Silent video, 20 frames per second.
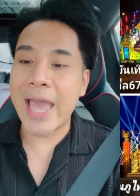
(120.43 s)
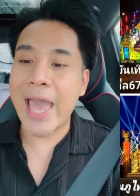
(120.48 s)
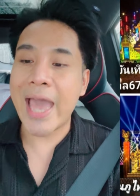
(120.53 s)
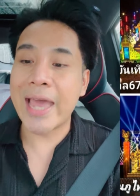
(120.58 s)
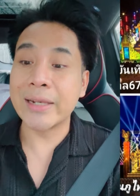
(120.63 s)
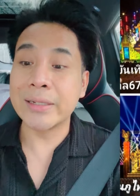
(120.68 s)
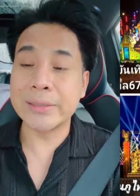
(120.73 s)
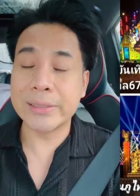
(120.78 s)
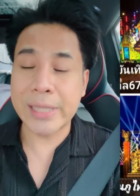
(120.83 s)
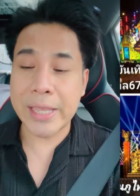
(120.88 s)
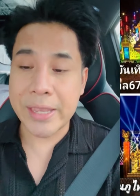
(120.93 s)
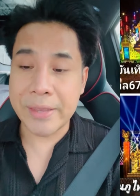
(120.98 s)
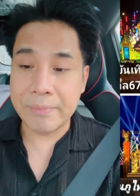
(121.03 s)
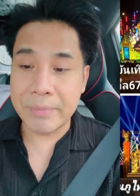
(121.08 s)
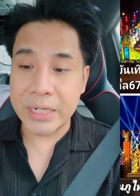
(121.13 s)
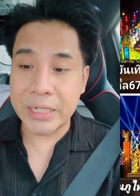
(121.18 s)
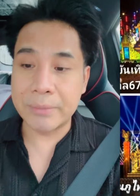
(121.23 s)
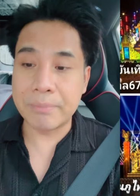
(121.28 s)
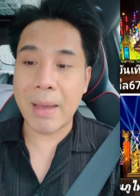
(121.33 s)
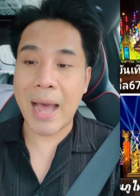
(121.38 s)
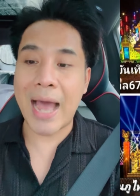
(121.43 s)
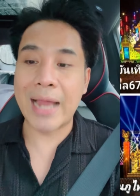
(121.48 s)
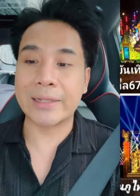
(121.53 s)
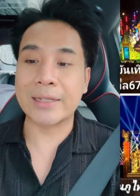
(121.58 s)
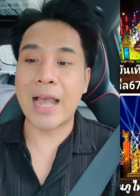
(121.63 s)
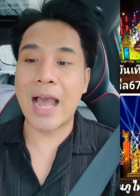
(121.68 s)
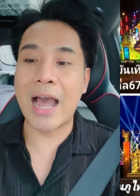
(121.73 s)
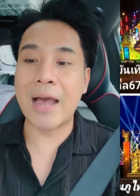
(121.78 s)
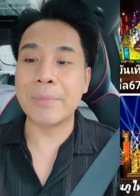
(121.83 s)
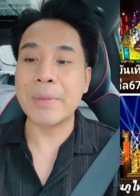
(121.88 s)
340,000 บาท
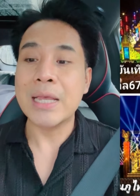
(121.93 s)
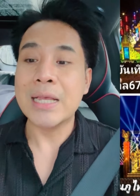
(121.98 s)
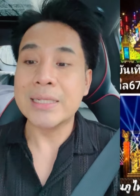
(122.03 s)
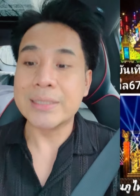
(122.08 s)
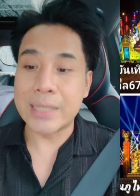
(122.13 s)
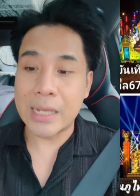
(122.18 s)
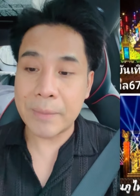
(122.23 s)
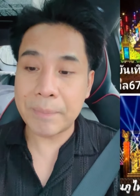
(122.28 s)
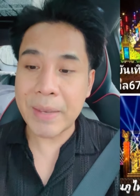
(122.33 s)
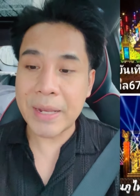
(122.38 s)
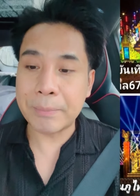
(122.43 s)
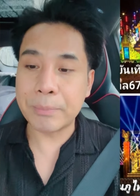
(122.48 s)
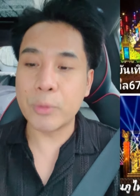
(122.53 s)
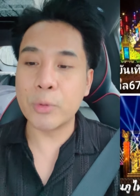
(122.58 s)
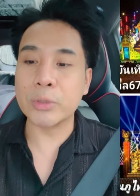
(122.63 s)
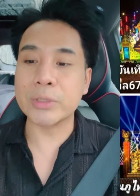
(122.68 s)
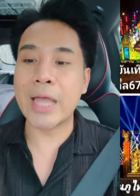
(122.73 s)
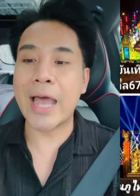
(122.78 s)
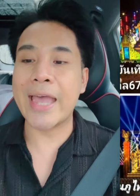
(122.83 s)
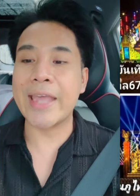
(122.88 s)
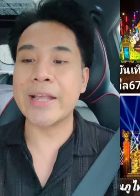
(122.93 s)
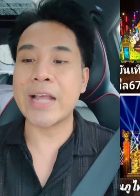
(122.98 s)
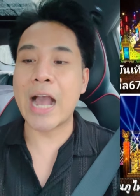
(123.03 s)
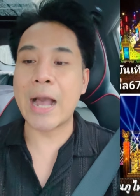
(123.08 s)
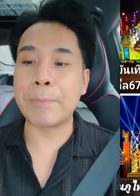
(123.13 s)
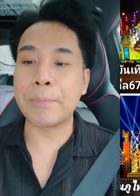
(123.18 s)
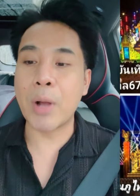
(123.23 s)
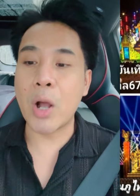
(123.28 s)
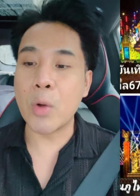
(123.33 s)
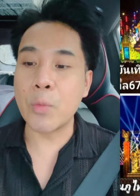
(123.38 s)
ครับศิลปินภูไทยค
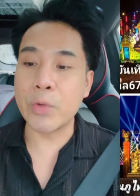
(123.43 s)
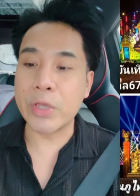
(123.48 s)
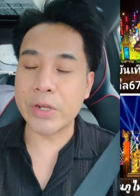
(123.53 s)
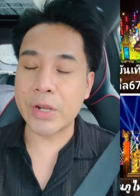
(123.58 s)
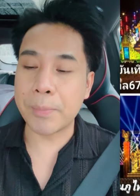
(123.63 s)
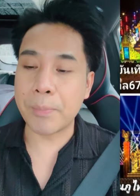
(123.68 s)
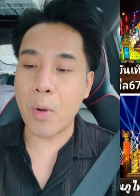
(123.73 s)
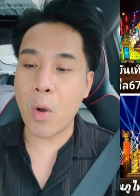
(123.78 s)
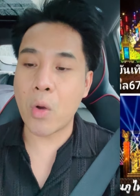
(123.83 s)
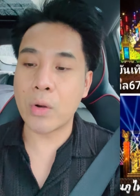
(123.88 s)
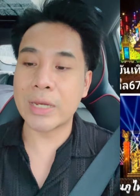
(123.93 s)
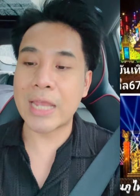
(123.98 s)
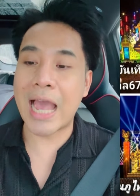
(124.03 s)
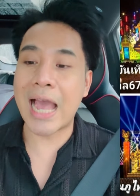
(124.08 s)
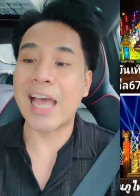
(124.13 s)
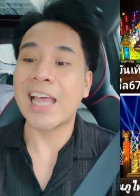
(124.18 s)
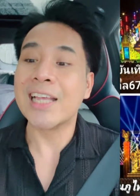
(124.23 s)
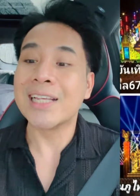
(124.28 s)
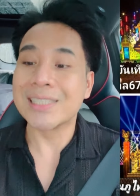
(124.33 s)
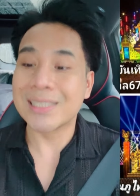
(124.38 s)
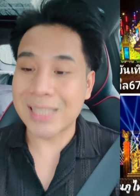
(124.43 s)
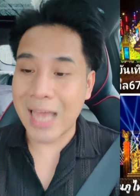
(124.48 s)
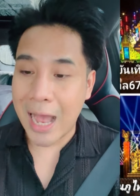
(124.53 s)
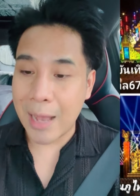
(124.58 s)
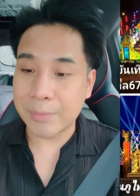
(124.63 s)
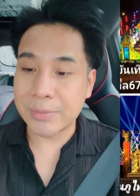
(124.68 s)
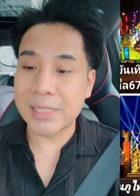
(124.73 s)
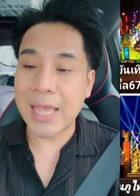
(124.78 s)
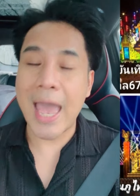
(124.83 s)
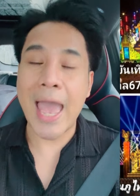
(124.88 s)
รับพ่อวีรพงษ์เนี่ย
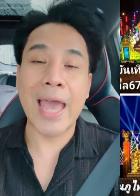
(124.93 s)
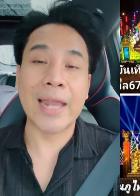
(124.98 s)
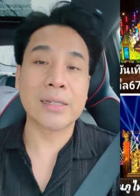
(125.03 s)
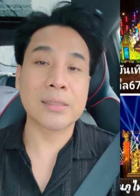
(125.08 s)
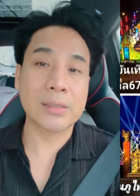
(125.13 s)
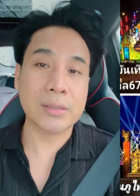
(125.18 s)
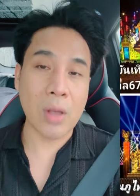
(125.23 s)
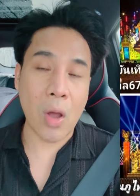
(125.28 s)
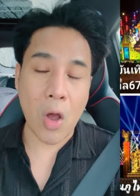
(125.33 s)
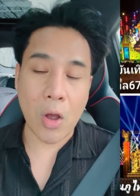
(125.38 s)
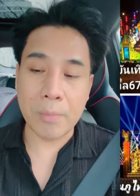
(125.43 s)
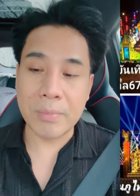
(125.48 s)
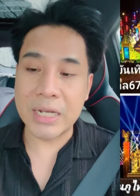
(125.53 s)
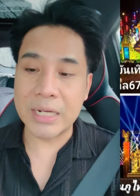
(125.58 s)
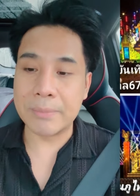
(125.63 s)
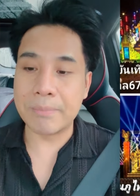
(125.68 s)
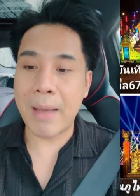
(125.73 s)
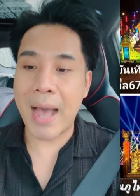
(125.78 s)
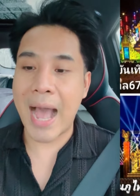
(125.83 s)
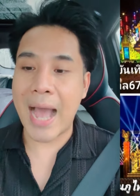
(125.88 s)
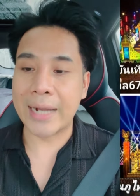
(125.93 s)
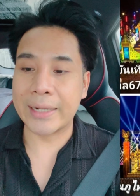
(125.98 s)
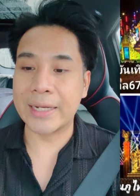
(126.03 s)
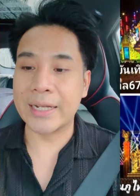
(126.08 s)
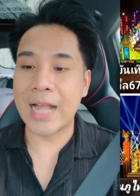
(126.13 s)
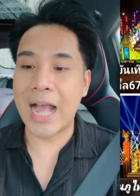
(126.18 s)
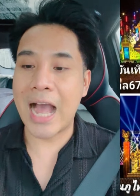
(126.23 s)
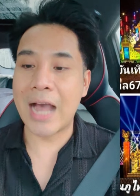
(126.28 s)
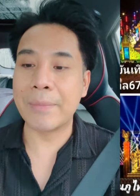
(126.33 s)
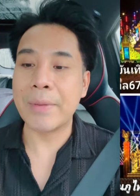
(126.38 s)
320,000 บาท
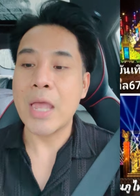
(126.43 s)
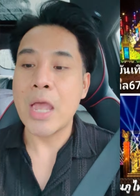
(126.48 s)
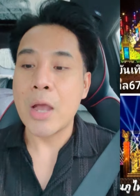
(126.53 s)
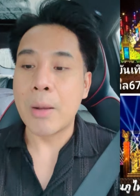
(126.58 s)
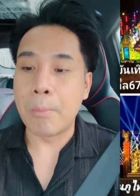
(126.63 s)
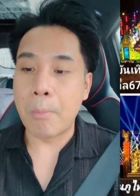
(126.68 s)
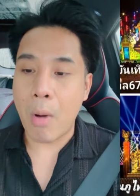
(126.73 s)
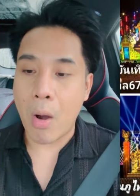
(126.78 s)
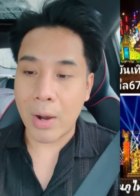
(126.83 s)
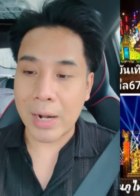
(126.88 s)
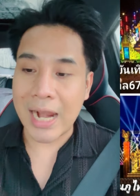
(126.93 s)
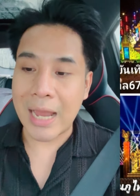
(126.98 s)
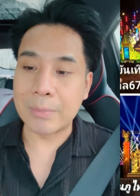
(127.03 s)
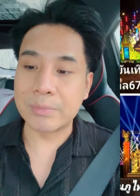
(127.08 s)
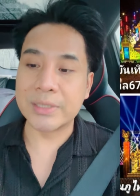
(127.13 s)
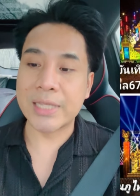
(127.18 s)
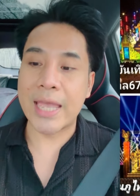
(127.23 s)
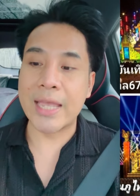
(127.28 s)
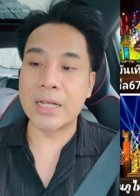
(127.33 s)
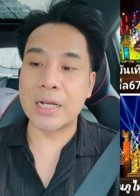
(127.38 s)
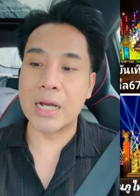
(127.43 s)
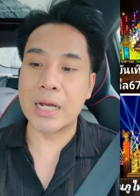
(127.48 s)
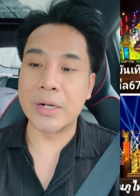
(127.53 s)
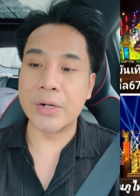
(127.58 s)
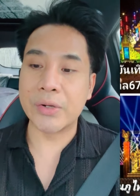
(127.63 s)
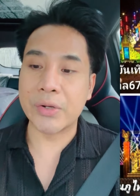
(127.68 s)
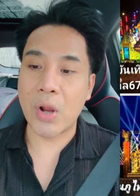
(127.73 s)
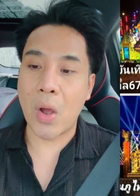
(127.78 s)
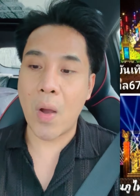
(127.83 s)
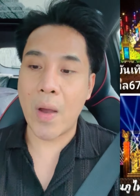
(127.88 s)
นะครับหมอลำใจเกิน
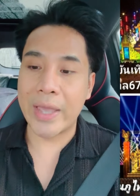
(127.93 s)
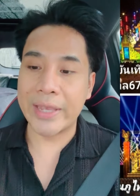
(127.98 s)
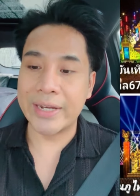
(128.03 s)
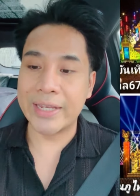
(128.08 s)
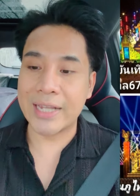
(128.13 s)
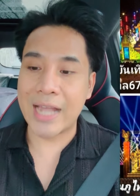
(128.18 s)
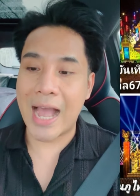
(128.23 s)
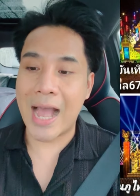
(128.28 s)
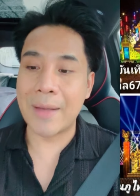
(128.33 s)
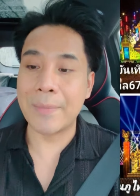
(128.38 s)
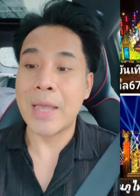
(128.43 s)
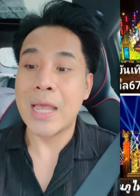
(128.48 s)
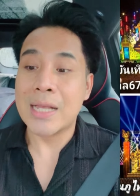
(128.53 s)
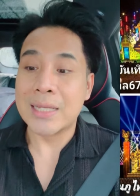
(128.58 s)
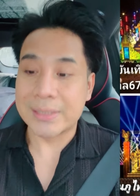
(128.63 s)
ร้อยนะครับ